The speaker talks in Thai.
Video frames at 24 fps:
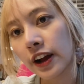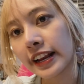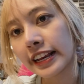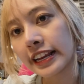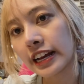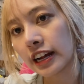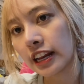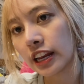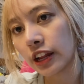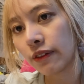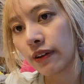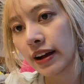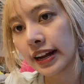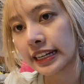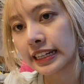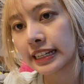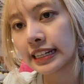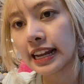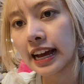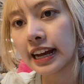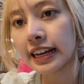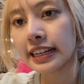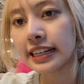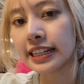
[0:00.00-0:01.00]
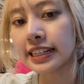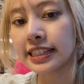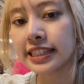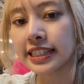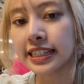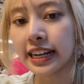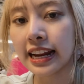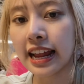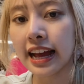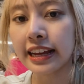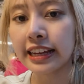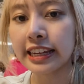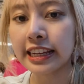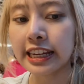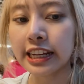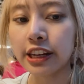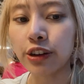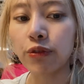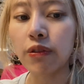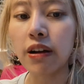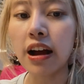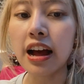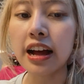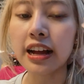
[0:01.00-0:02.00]
เดี๋ยวระหว่างที่นั่งกินจะนั่งคิด
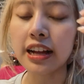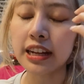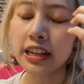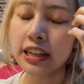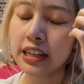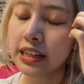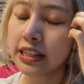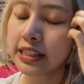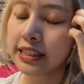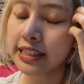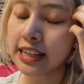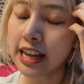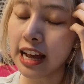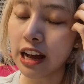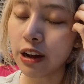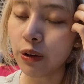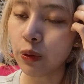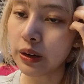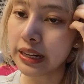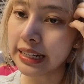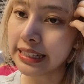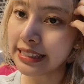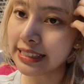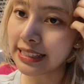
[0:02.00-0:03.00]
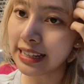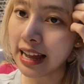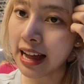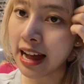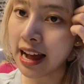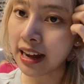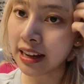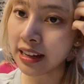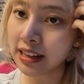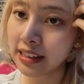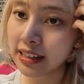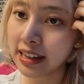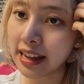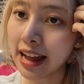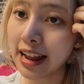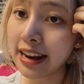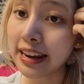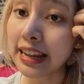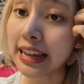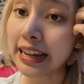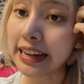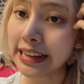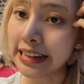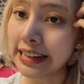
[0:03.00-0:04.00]
ว่าจะเอาลิ้นชักอัน
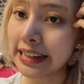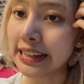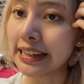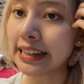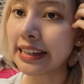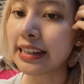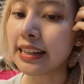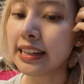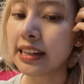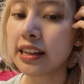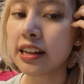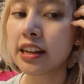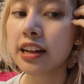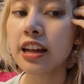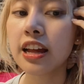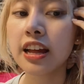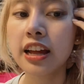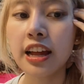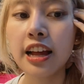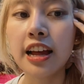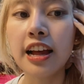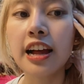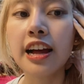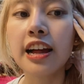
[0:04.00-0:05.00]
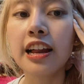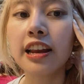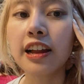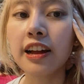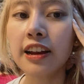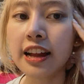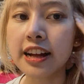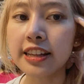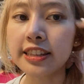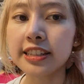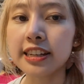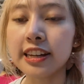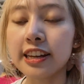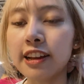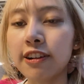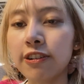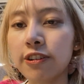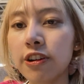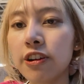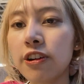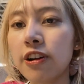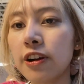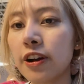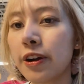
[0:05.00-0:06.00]
ไหนดี แล้วหลังจากนั้นเรา
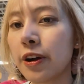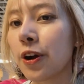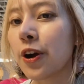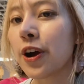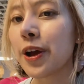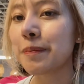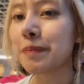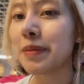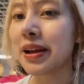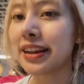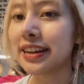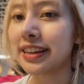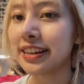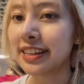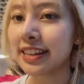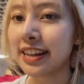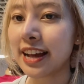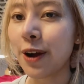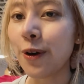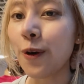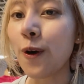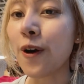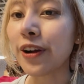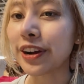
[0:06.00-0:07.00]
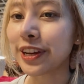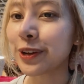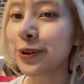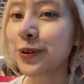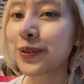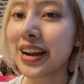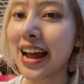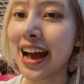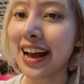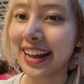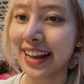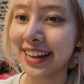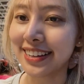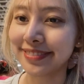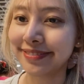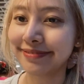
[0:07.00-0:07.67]
ก็ค่อยไปเอาของที่โกดังกัน